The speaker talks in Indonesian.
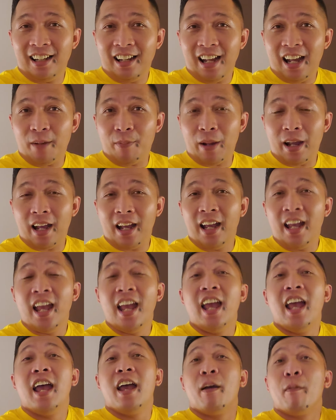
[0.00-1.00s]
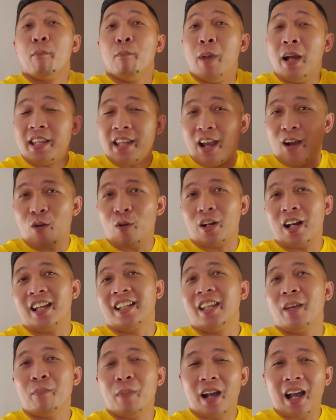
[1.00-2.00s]
Apa? banyak
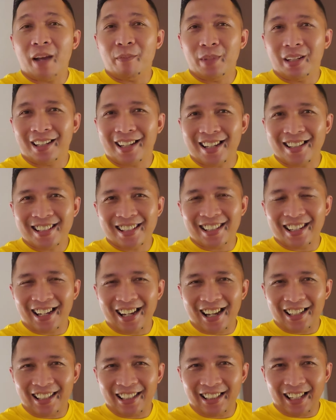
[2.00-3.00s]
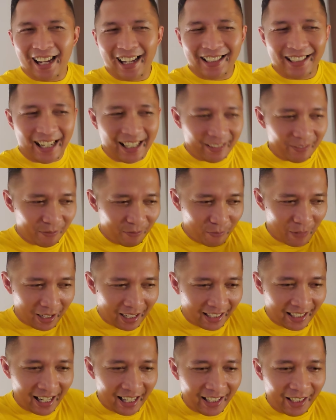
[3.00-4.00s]
orang yang mengaminkan sedekah kita. Dan
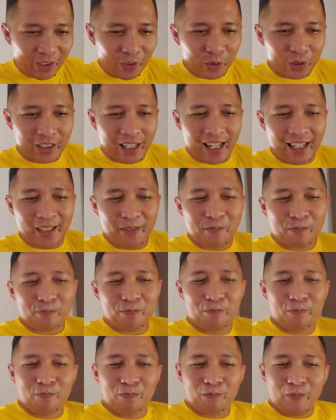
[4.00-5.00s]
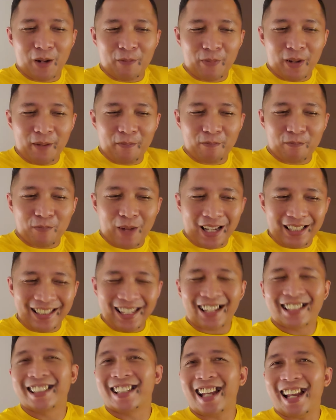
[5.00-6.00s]
maka dari itu sekali apa
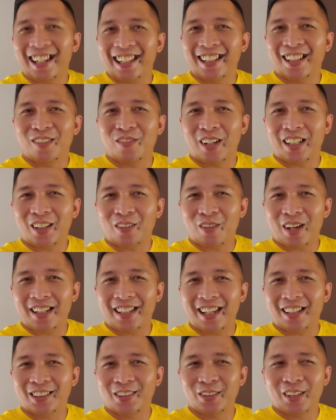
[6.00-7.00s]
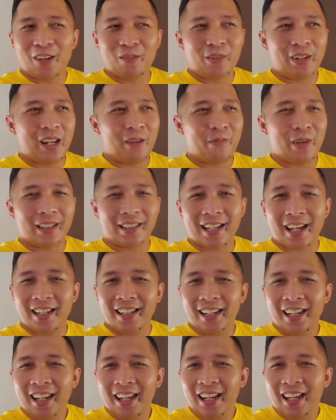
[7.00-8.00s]
banyak sekali teman-teman yang sudah
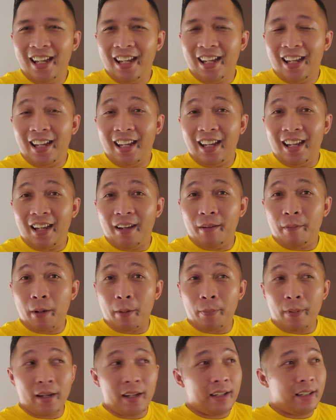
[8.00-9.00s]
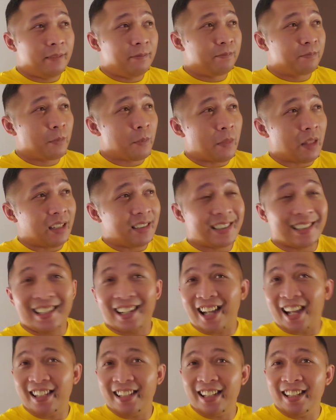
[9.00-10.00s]
mendapatkan apa
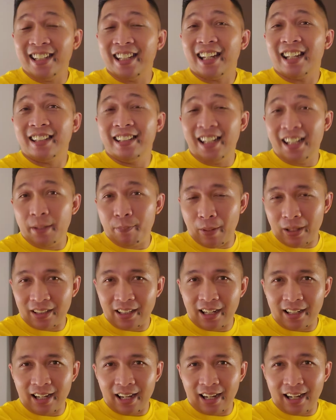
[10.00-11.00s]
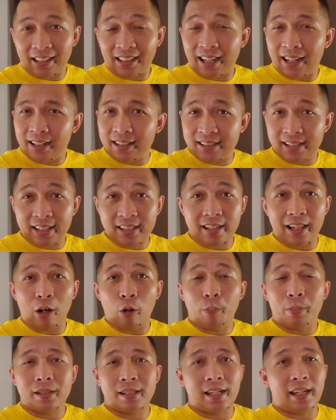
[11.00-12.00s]
sedekahnya di, dilipat gandakan karena saya
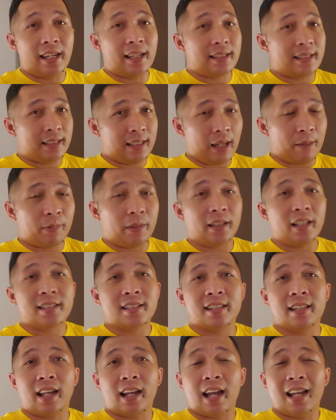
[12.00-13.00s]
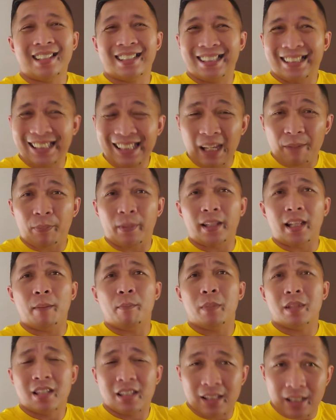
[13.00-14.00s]
selalu percaya setiap kita sedekah, setiap kita
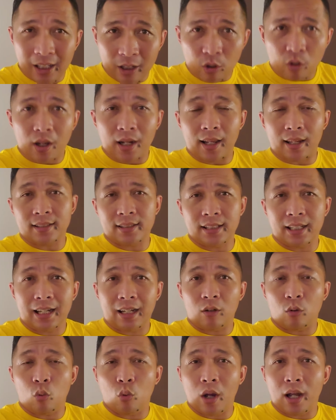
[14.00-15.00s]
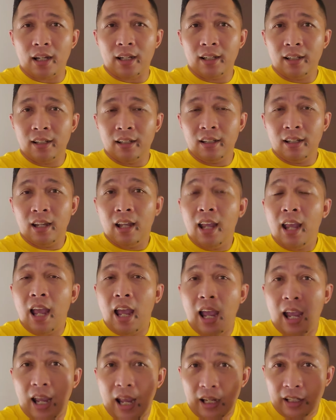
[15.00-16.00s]
mensirkulasikan uang
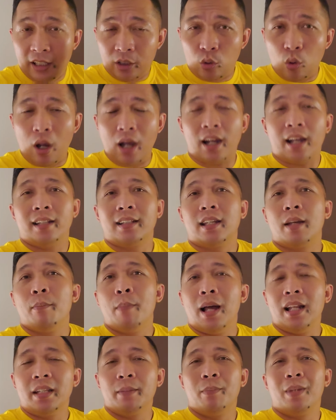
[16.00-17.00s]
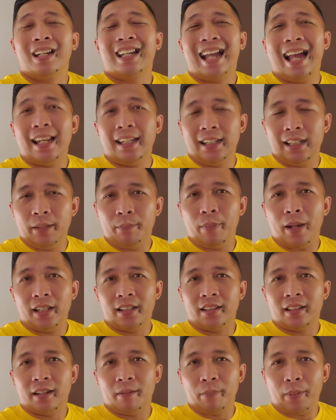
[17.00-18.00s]
itu akan kembali berkali
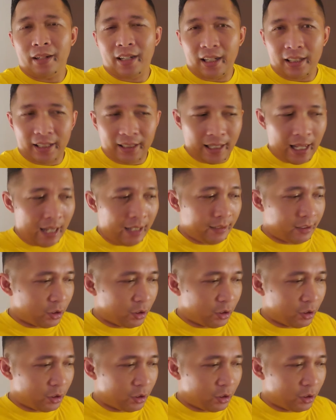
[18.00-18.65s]
lipat kepada kita.